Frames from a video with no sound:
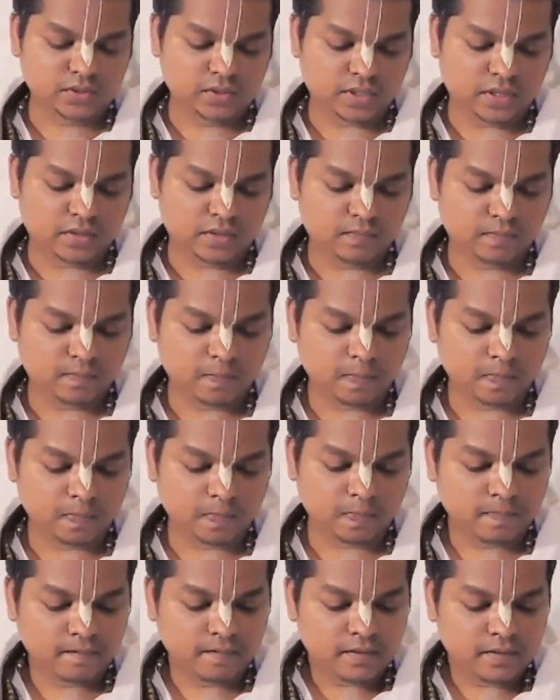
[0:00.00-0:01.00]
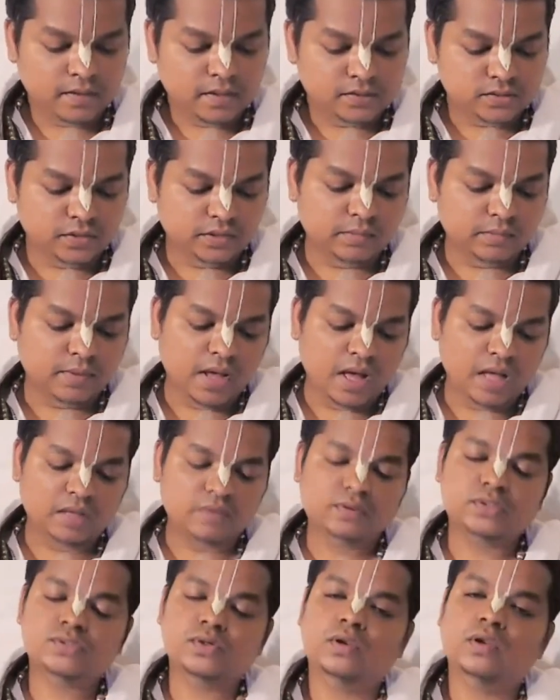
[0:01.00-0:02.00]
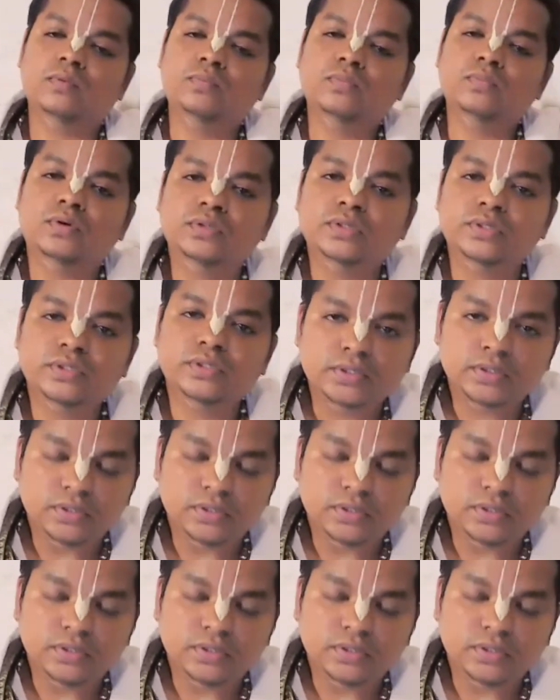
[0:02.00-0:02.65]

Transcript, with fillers: சொல்றாரு சோ இந்த பாகவத சொல்லும் போது